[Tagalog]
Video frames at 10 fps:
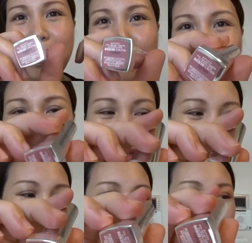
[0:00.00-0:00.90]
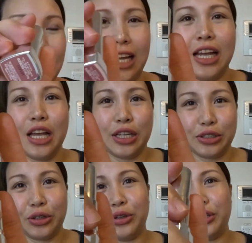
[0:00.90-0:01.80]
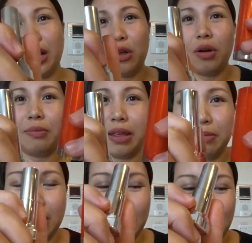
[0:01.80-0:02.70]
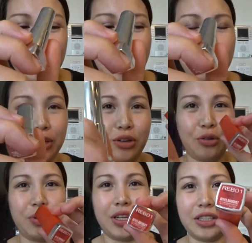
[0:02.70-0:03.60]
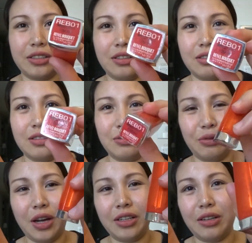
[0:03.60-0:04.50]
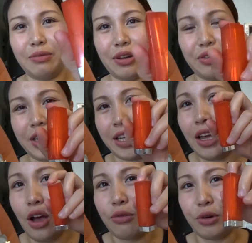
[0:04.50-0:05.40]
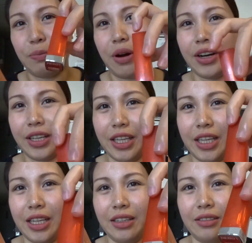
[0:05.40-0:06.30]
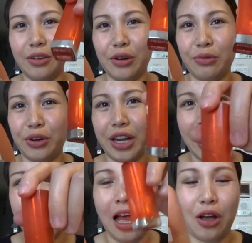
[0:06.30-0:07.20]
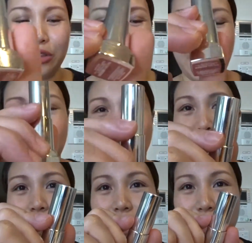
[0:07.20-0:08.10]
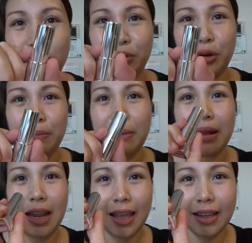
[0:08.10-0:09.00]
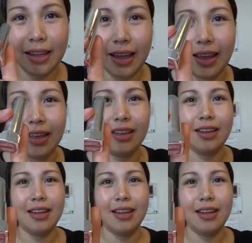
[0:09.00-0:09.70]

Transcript: mga Maybelline talaga. So, dalawang Maybelline na yung gamit ko. One is this one, a very for party or for night out. And this one is for pamalengke.